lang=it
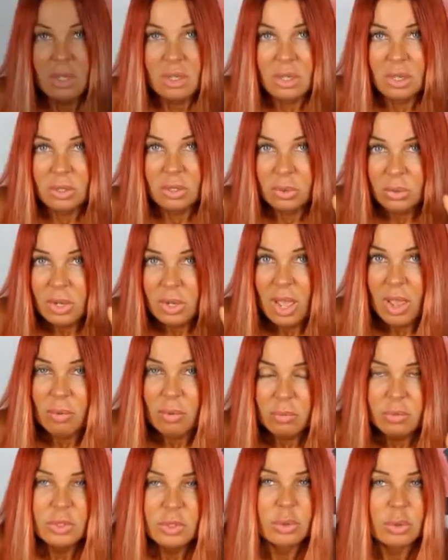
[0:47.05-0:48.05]
Eh, non è
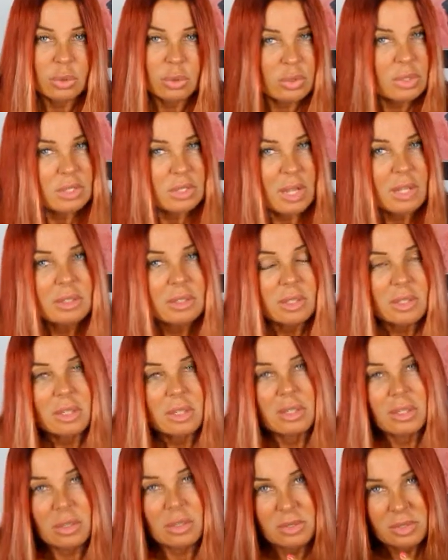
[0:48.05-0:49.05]
un video,
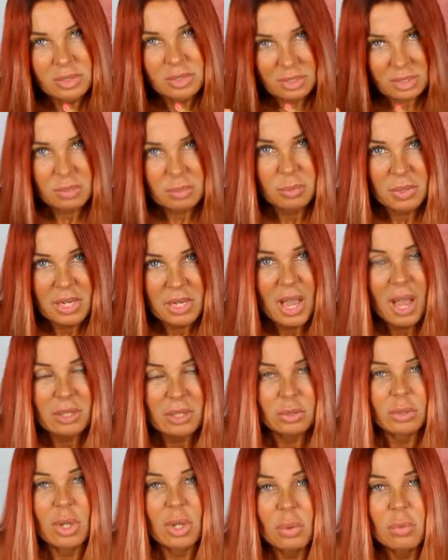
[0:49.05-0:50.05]
nonostante mm, sia
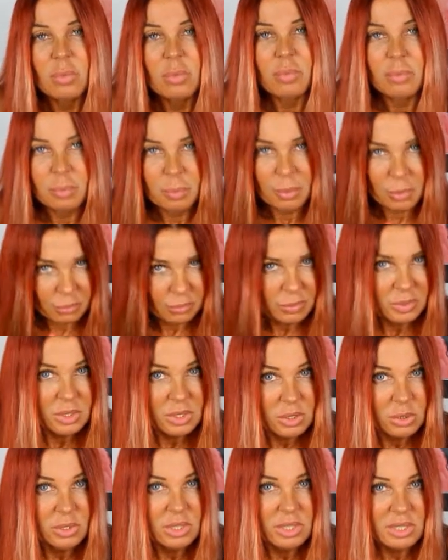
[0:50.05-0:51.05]
spiegato da un
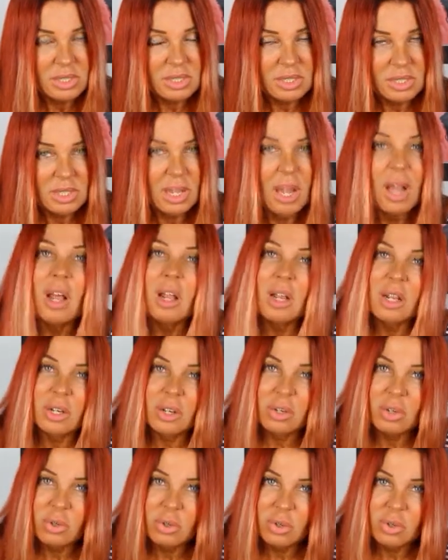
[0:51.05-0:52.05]
professionista,
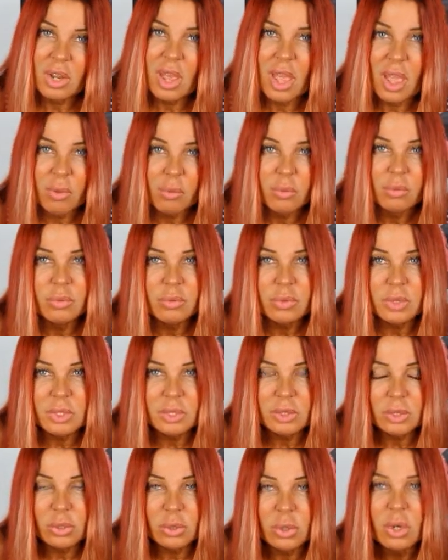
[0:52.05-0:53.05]
non è un
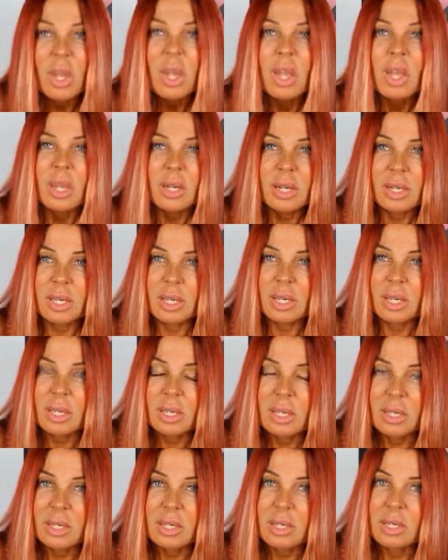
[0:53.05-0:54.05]
video che
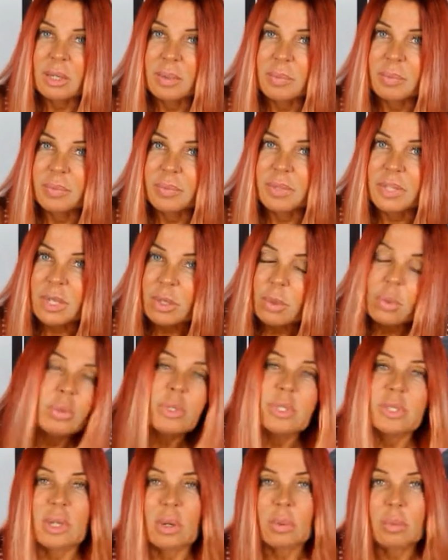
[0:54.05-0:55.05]
eh,
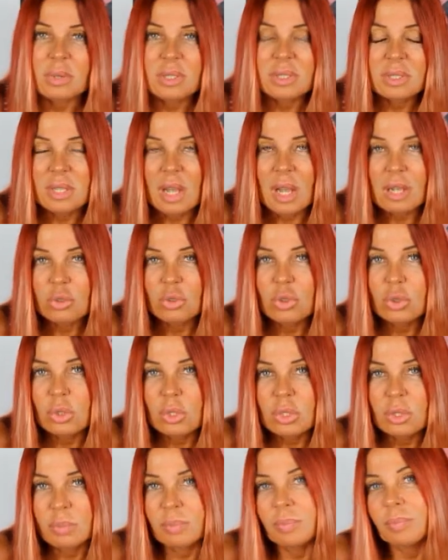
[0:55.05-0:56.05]
illustra un
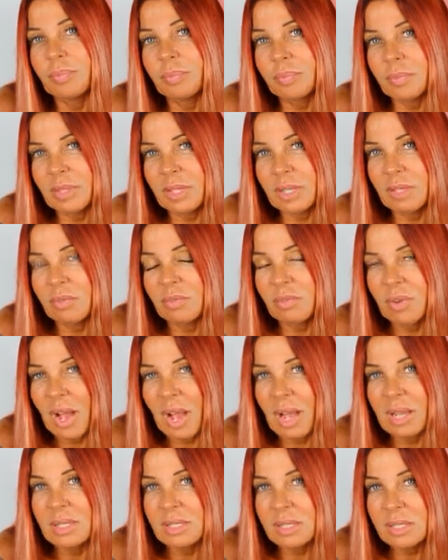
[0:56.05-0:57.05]
massaggio mh, mm, che
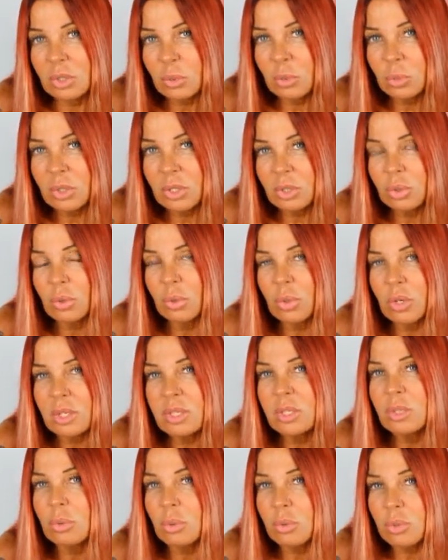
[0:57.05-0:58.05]
va eseguito
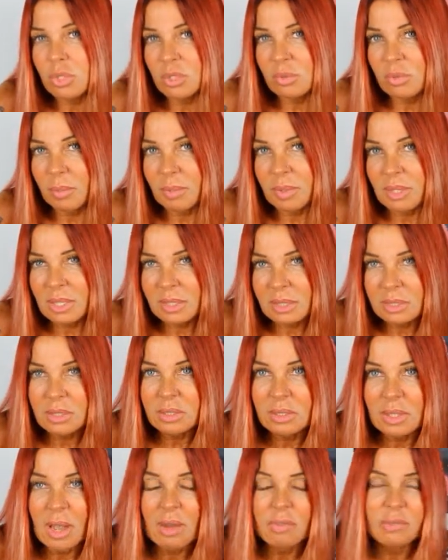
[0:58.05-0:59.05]

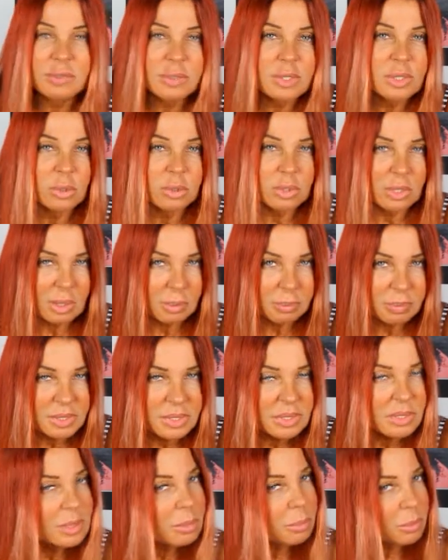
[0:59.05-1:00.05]
esclusivamente da
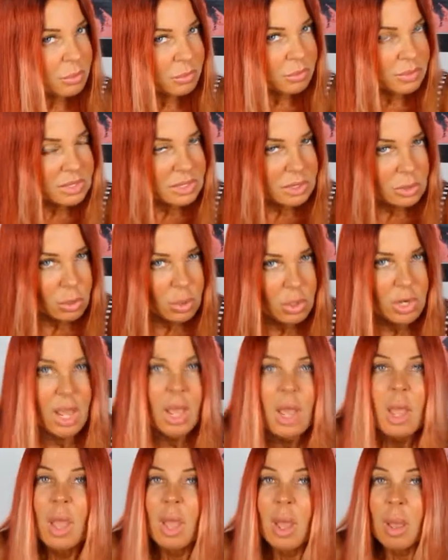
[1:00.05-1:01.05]
fisioterapisti di professione,
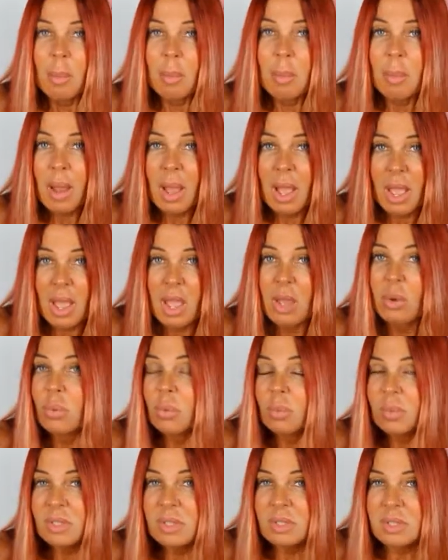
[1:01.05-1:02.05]
ma è
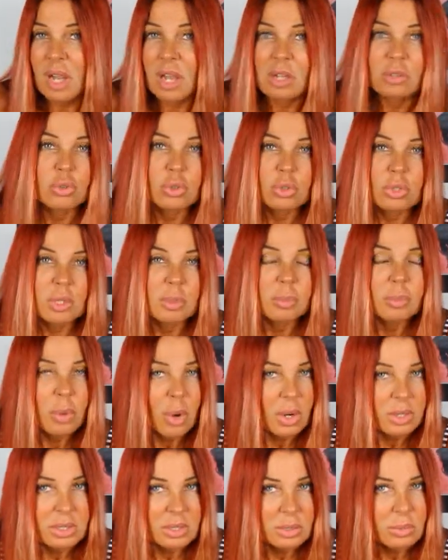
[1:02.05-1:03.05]
un massaggio che
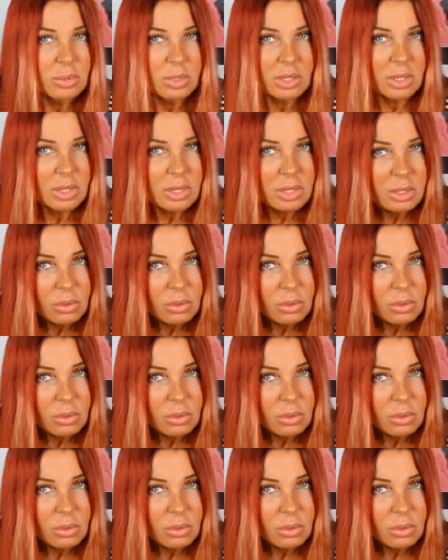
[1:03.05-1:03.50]
può eseguire